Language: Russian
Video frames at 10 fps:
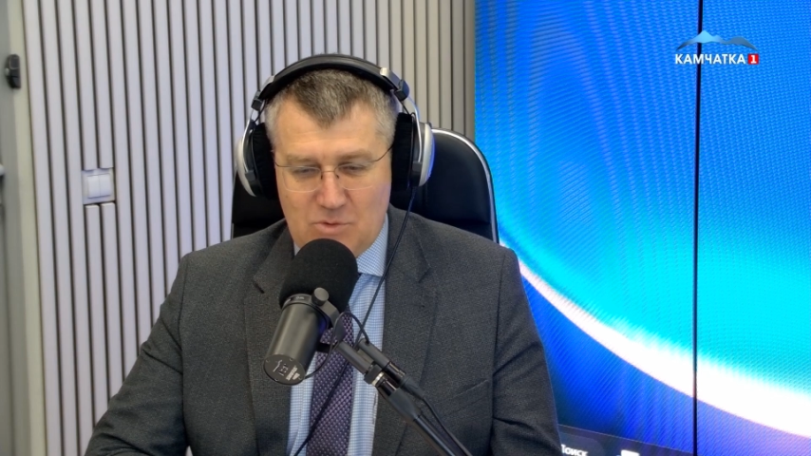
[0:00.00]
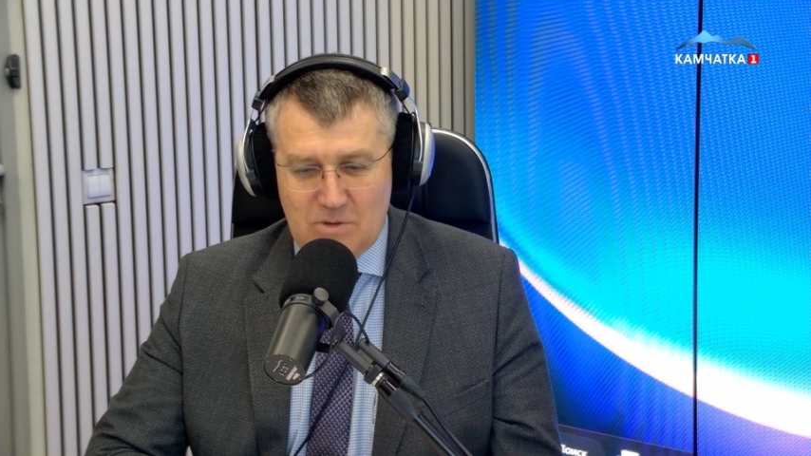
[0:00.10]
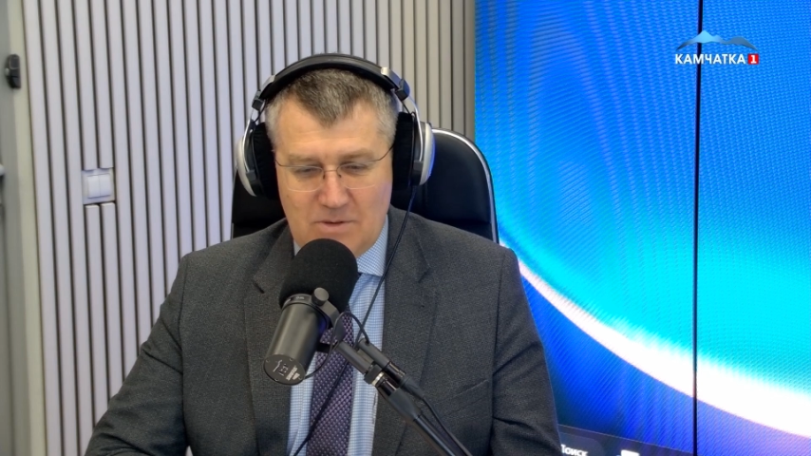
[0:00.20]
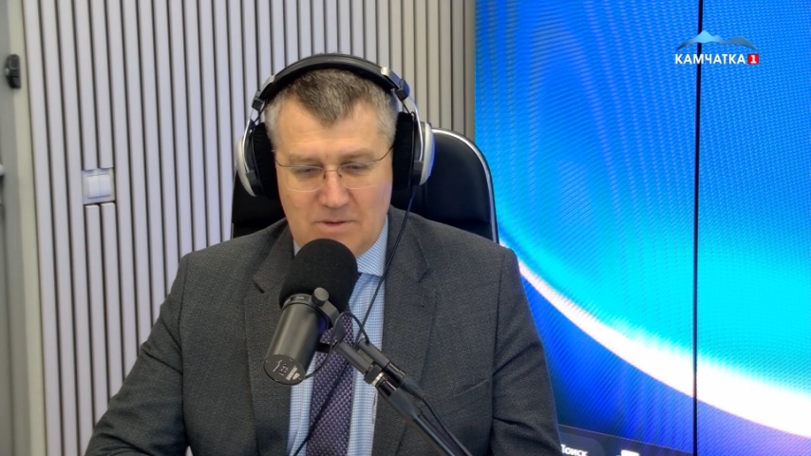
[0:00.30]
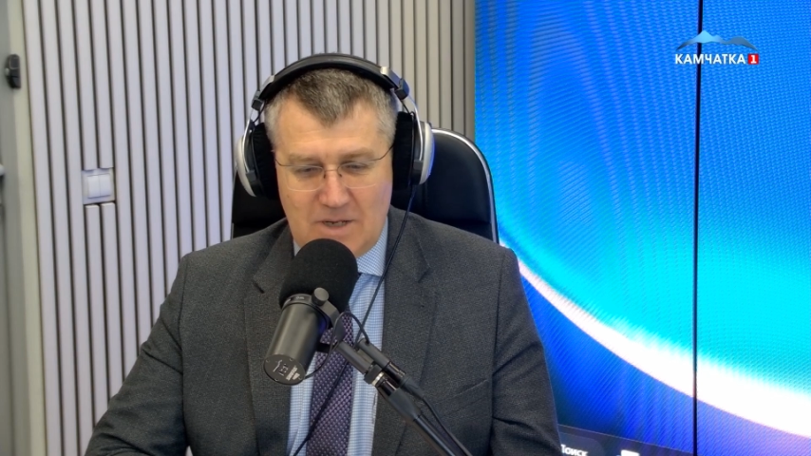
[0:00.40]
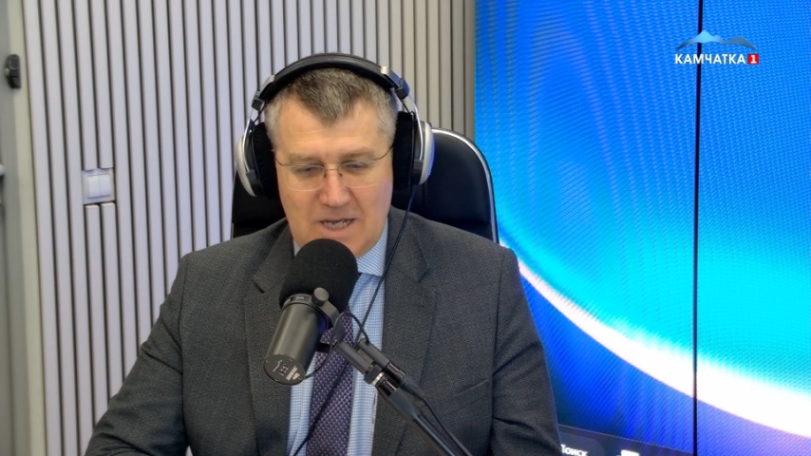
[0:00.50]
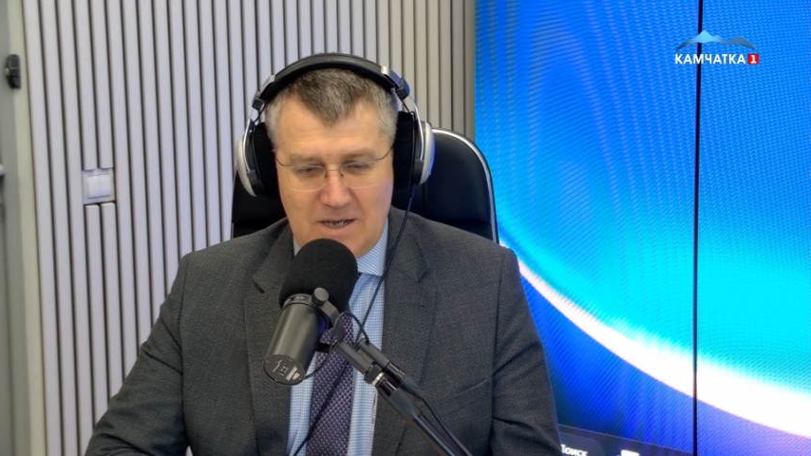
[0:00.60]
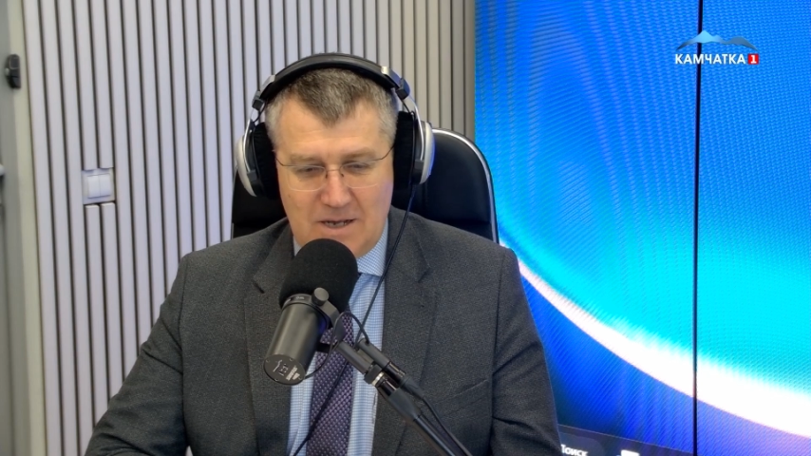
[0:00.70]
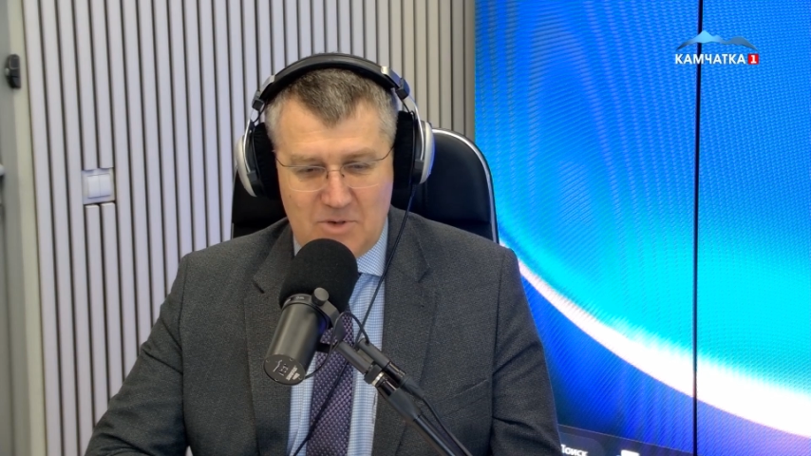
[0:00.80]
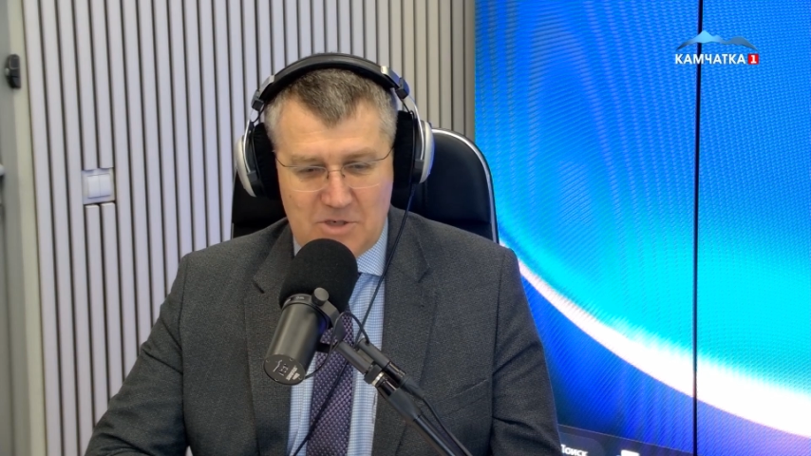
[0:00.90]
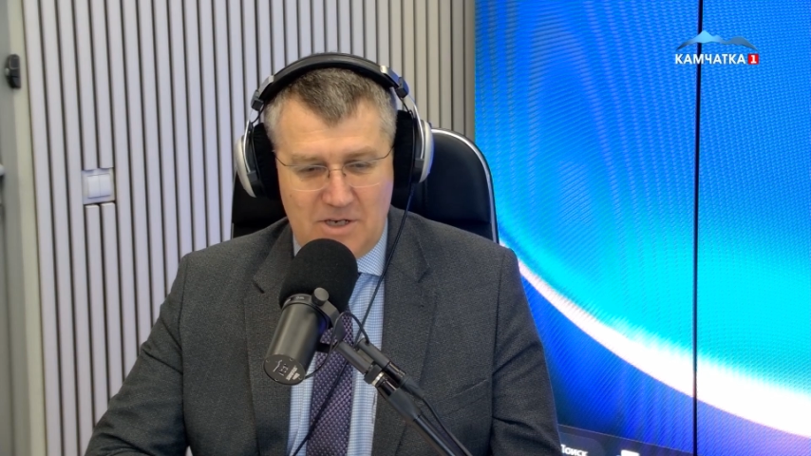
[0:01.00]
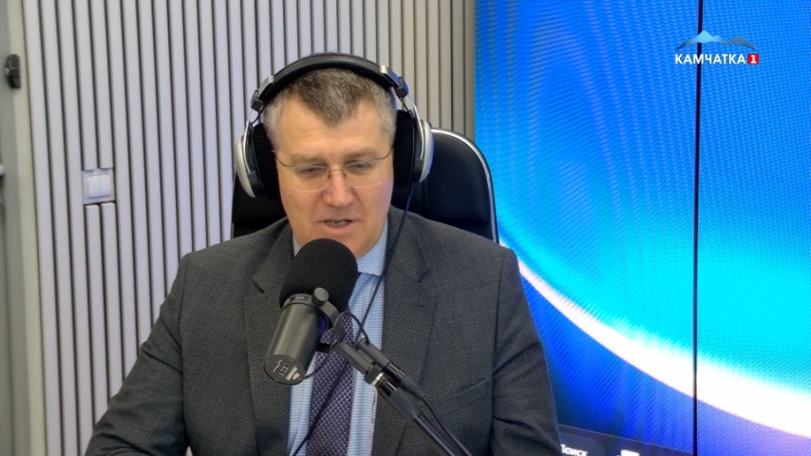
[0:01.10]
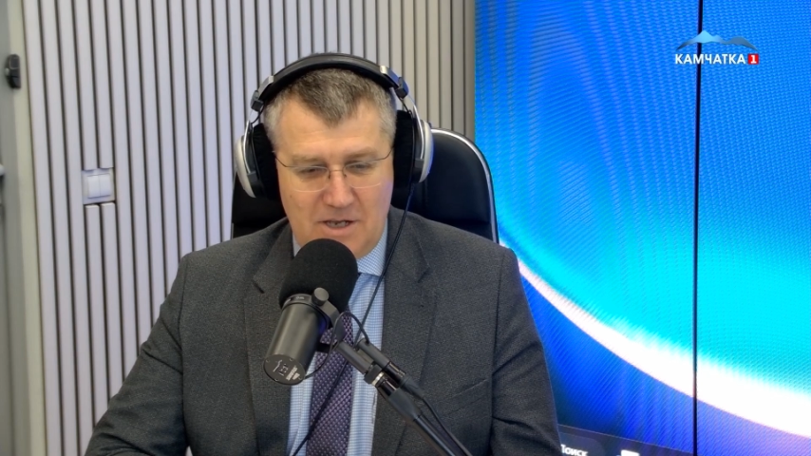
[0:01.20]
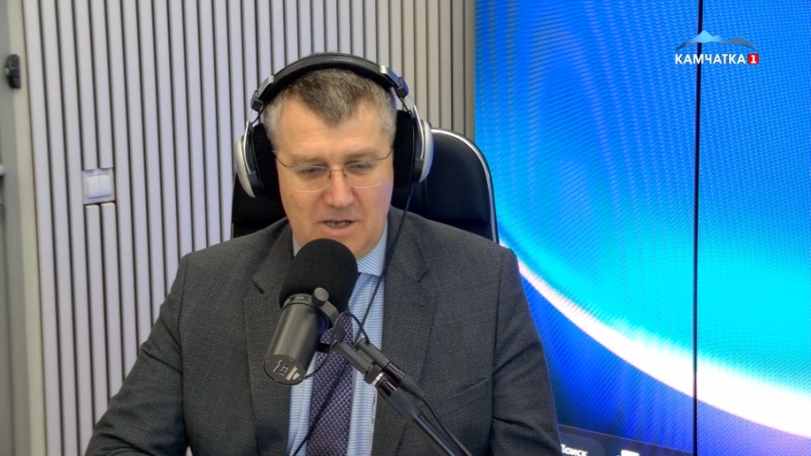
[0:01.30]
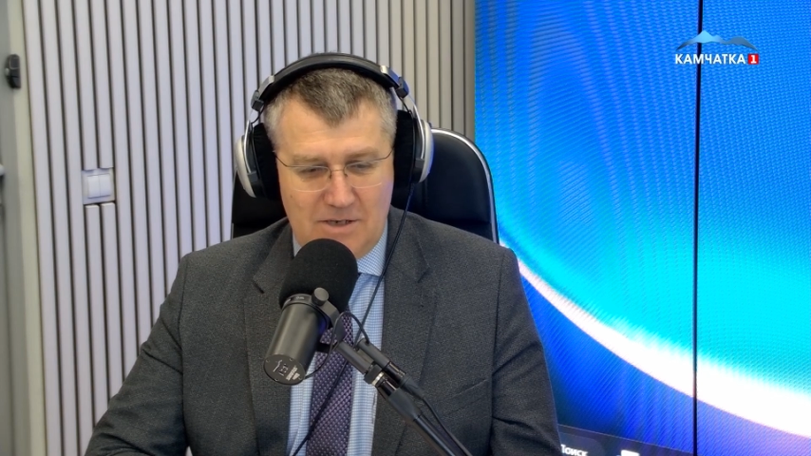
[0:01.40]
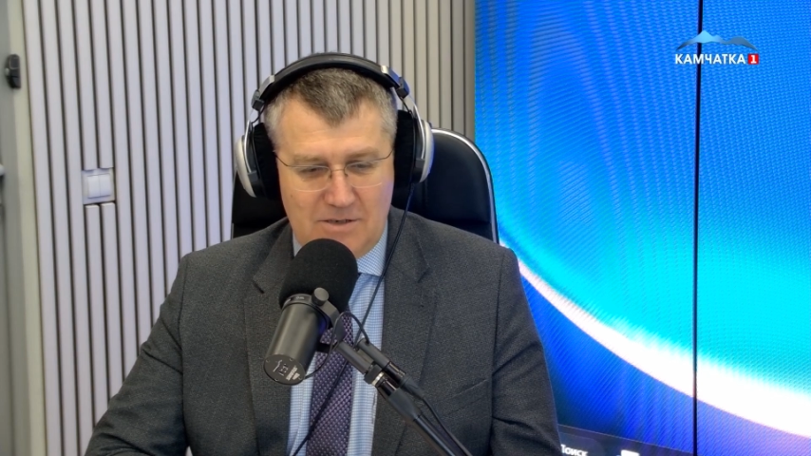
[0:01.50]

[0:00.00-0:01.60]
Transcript: что мошенники